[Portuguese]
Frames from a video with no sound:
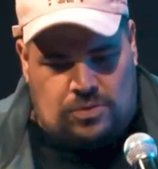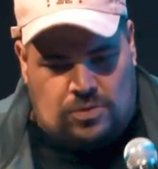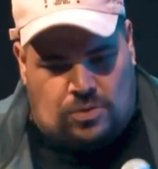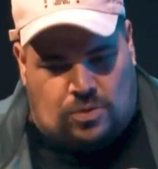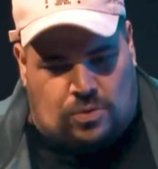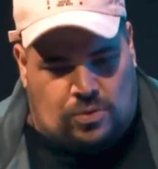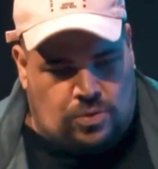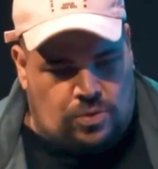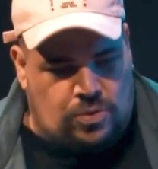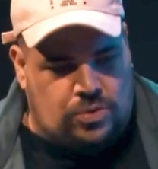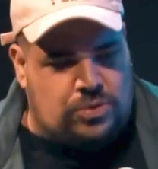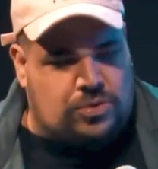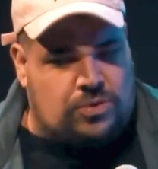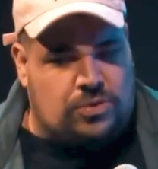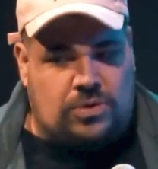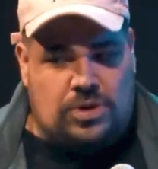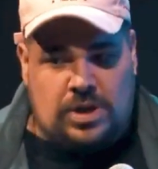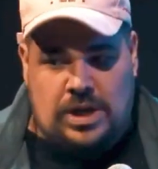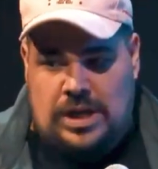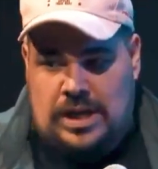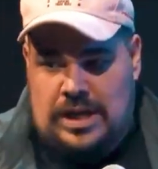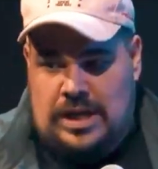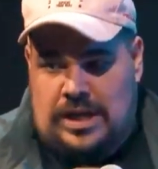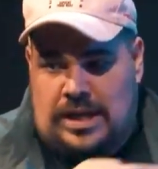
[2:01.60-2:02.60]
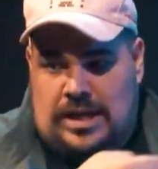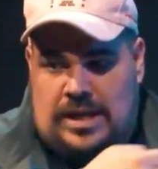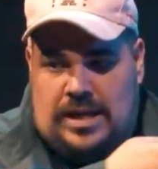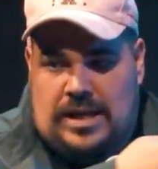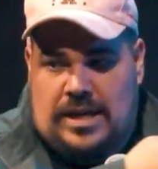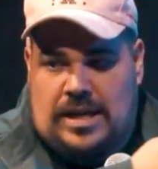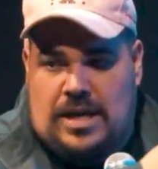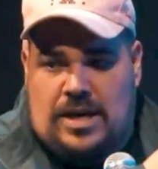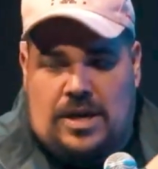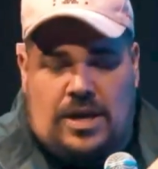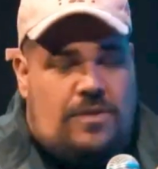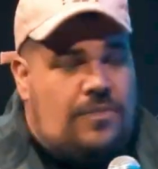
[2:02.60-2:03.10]
do culto
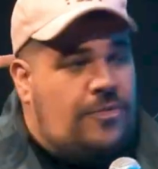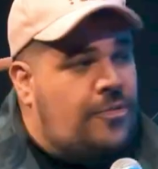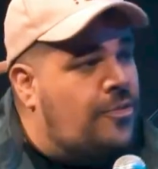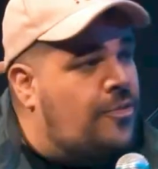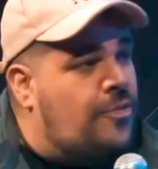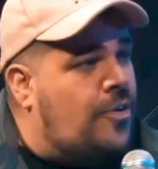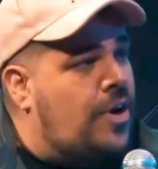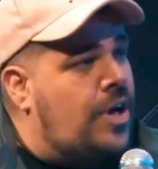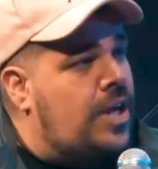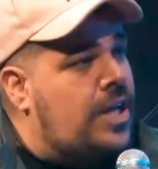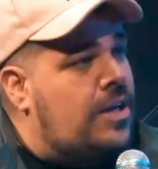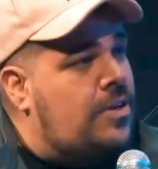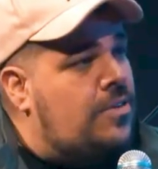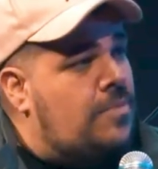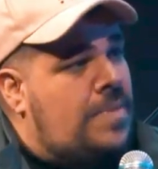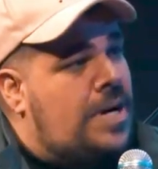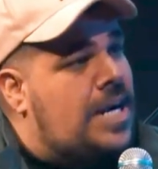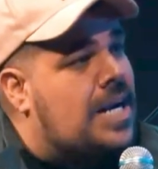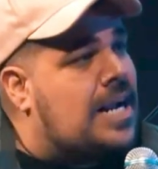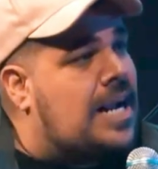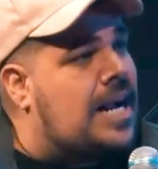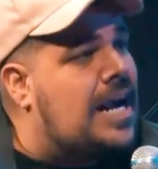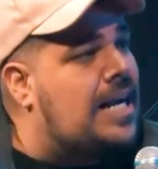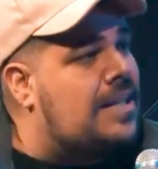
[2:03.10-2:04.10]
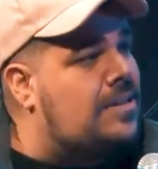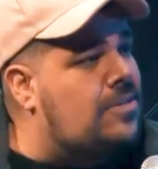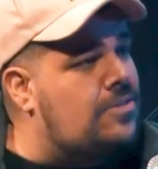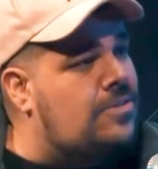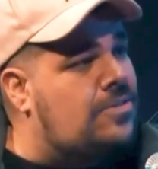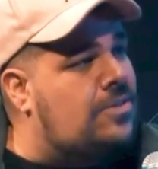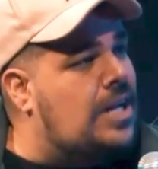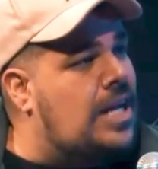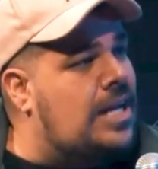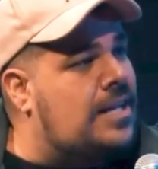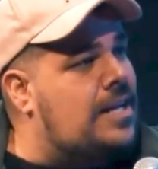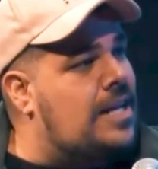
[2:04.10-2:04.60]
e foi no mercado
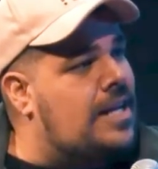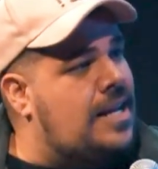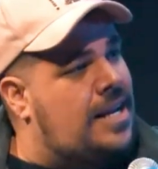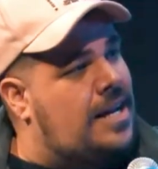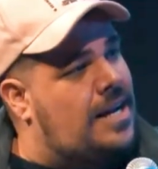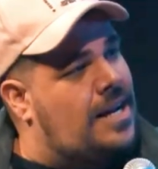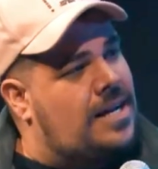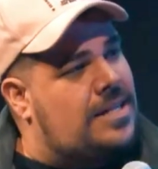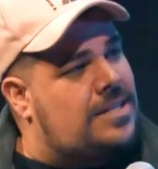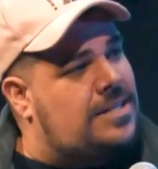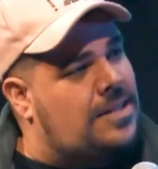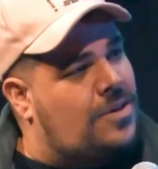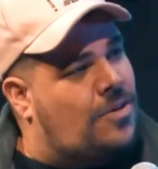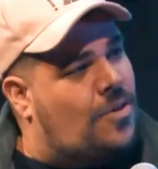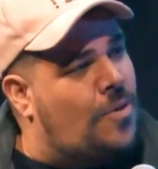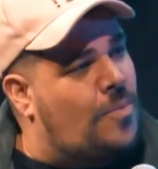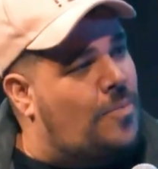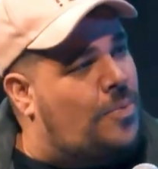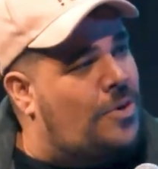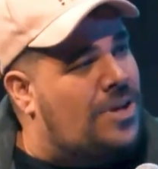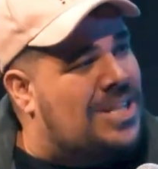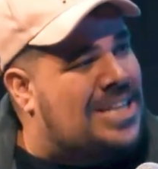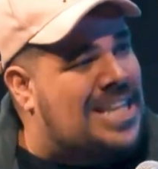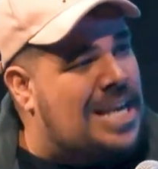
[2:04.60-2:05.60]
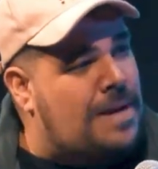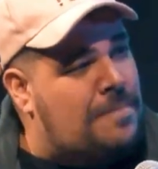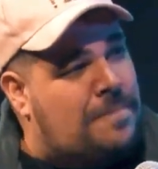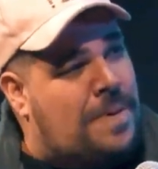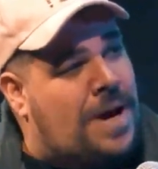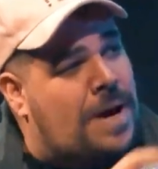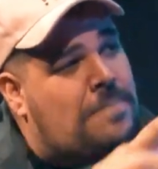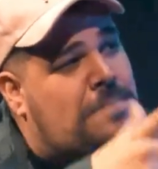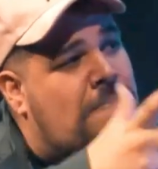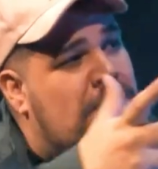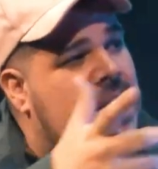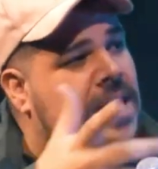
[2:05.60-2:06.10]
do lado da igreja, comprou até
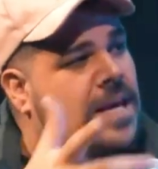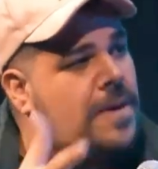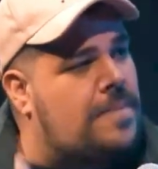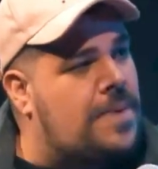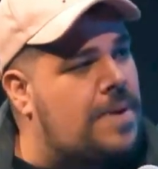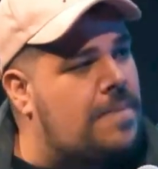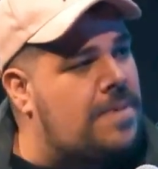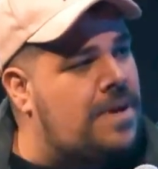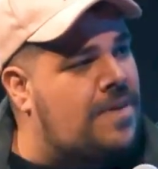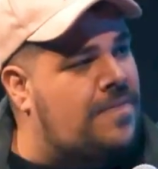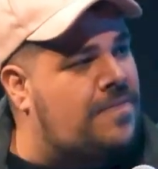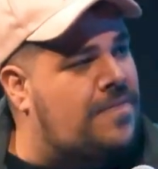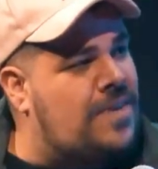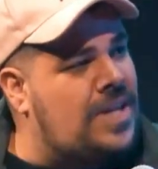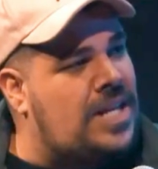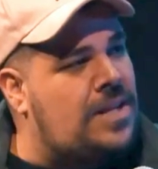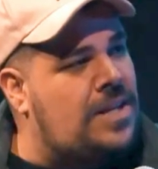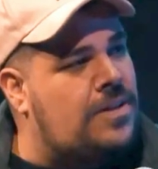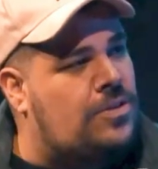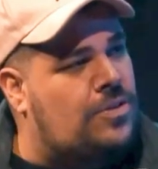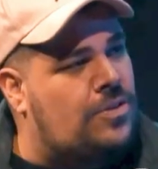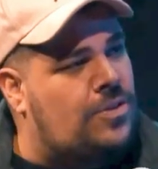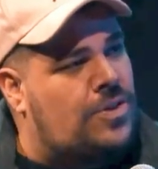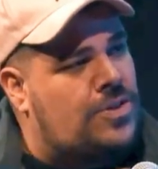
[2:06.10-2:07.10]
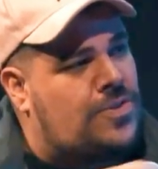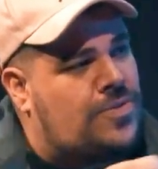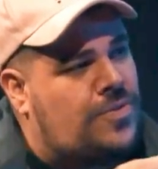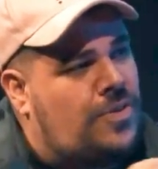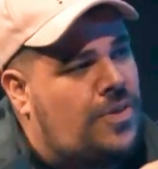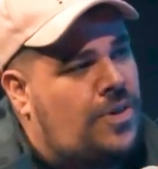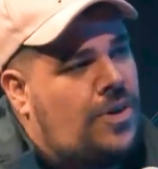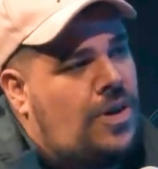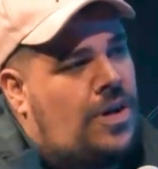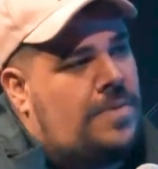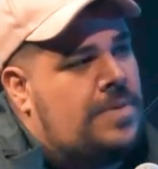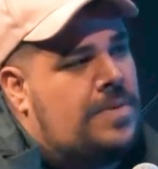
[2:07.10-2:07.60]
papinha para minha filha e trouxe.
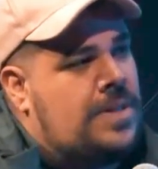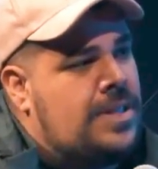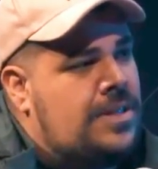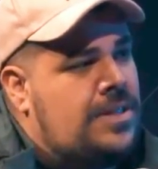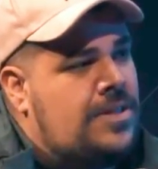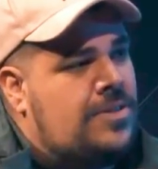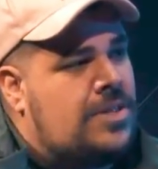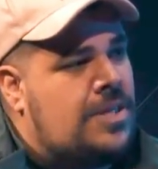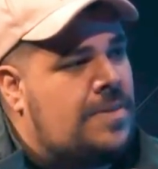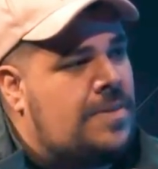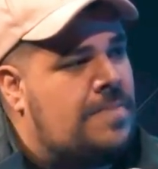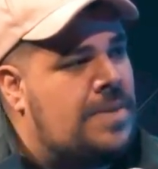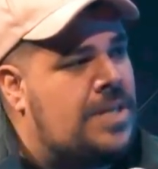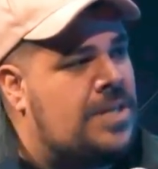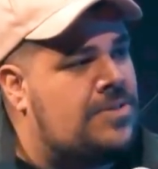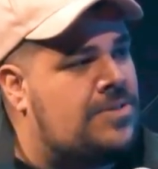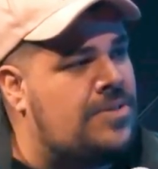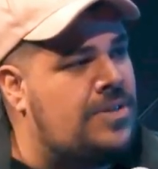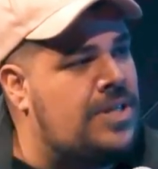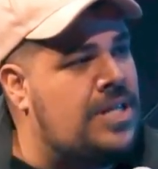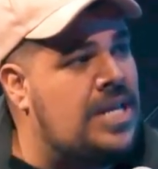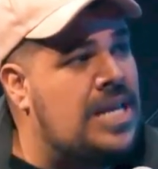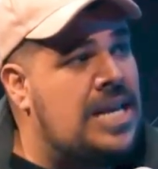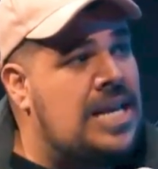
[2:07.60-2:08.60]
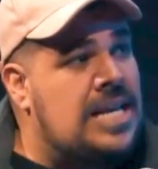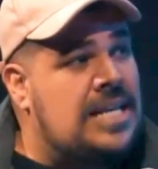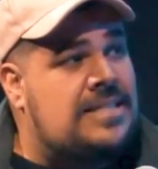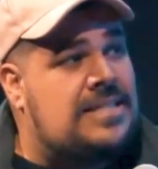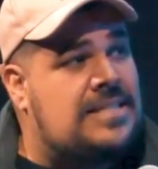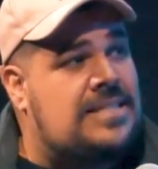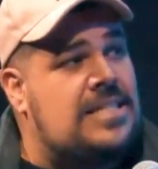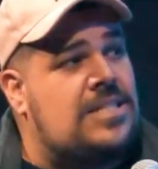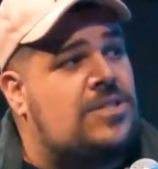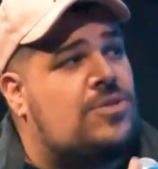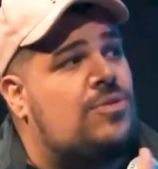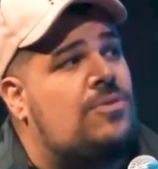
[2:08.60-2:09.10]
Falou: Ó, oh, mano, Deus te abençoe.
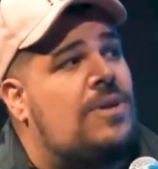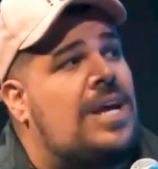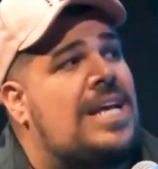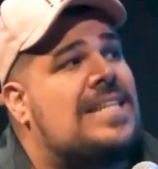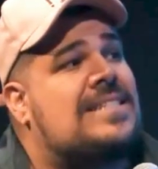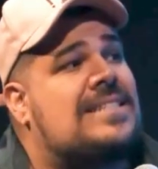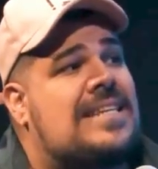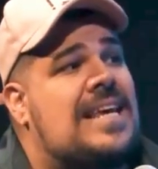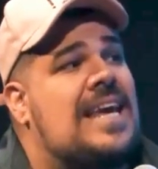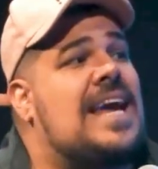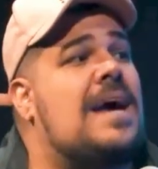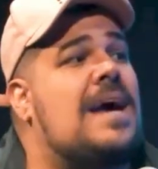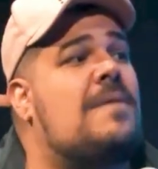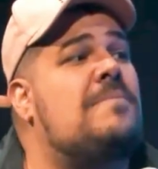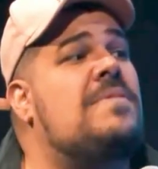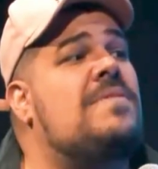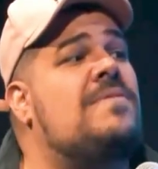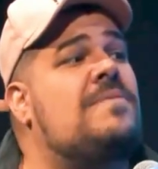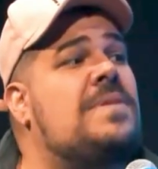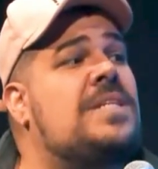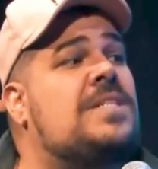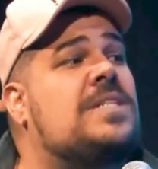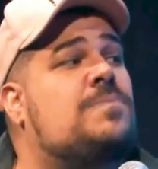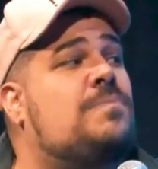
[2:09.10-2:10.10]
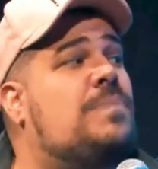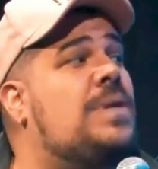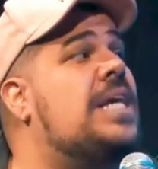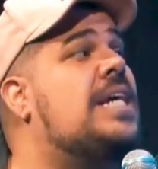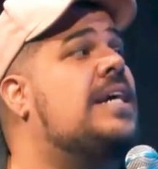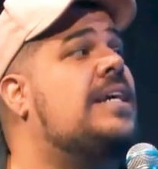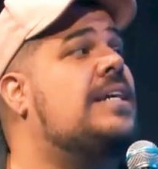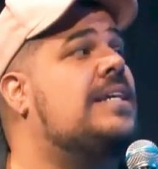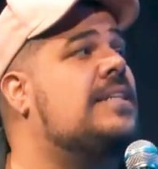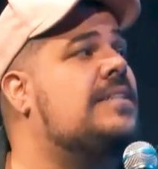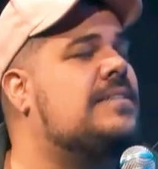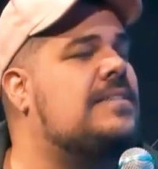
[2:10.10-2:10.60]
Se isso não é ceia, me, me
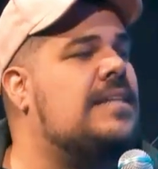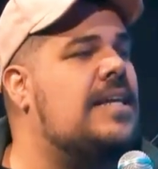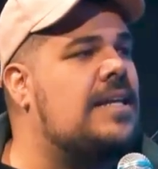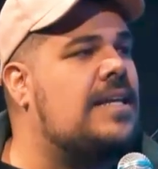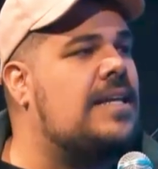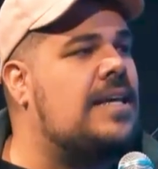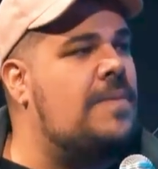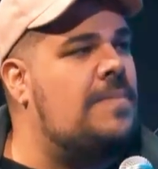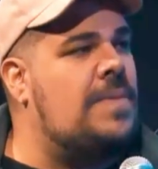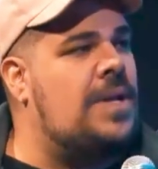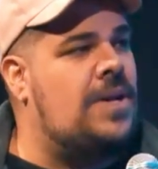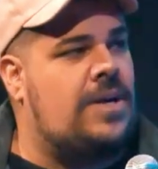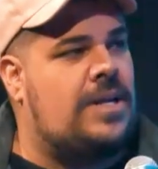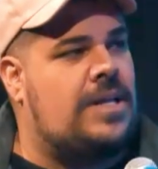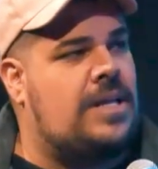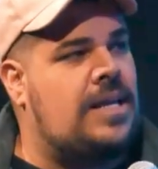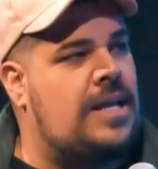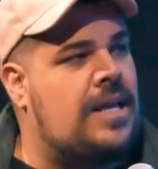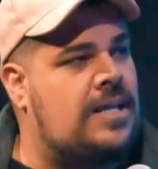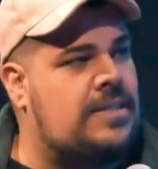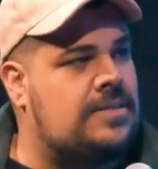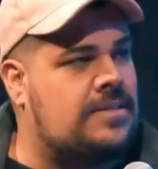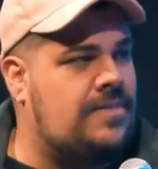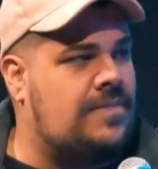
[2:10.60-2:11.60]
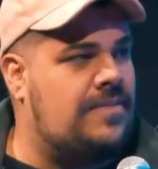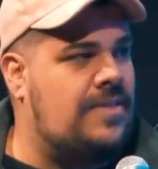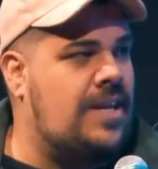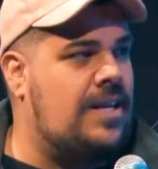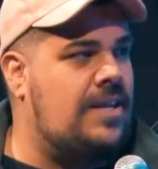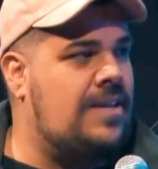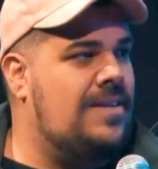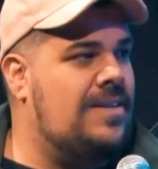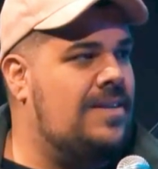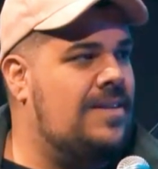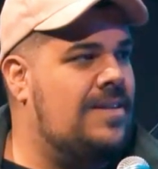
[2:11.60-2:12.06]
explica que ceia que é melhor que essa, velho.